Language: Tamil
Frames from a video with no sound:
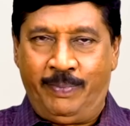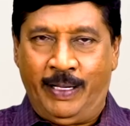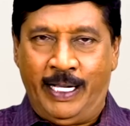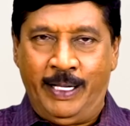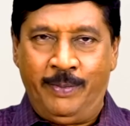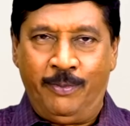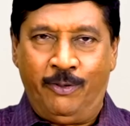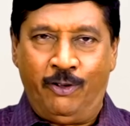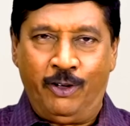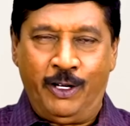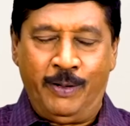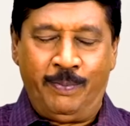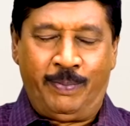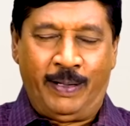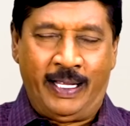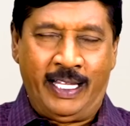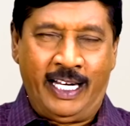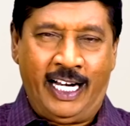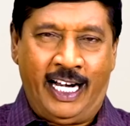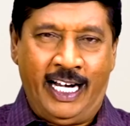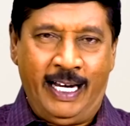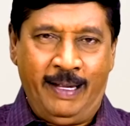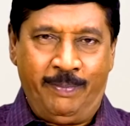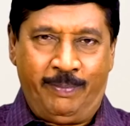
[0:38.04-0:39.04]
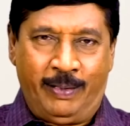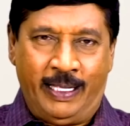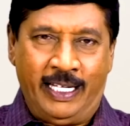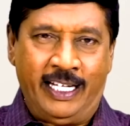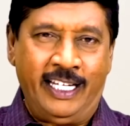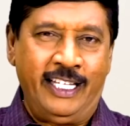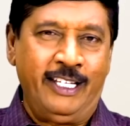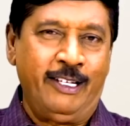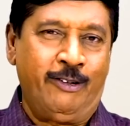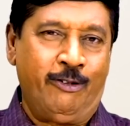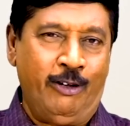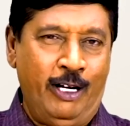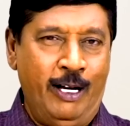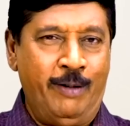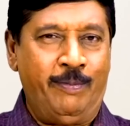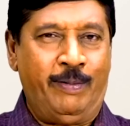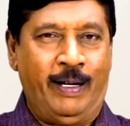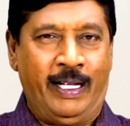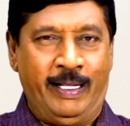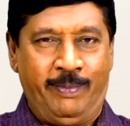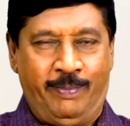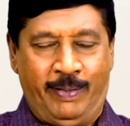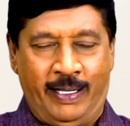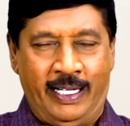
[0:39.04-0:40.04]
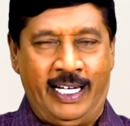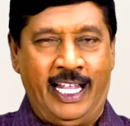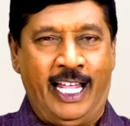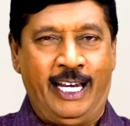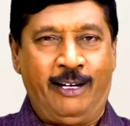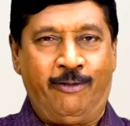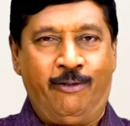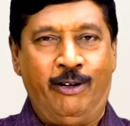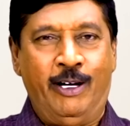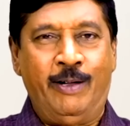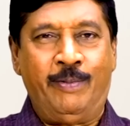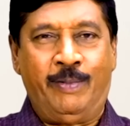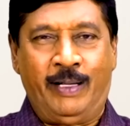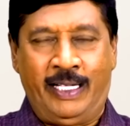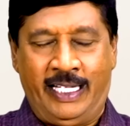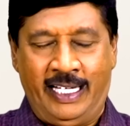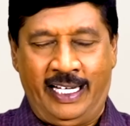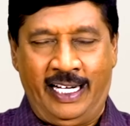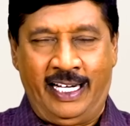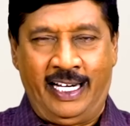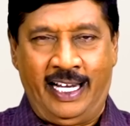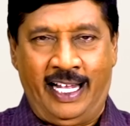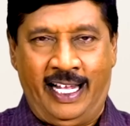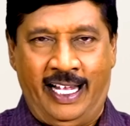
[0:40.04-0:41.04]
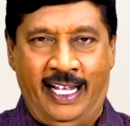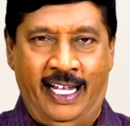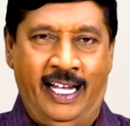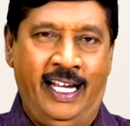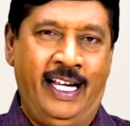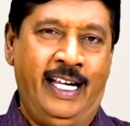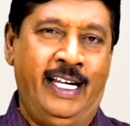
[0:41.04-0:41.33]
பதிமூணு பதினாலு பதினஞ்சுக்குள்ளே பா பதினாறுக்குள்ளே பார்த்திங்கன்னா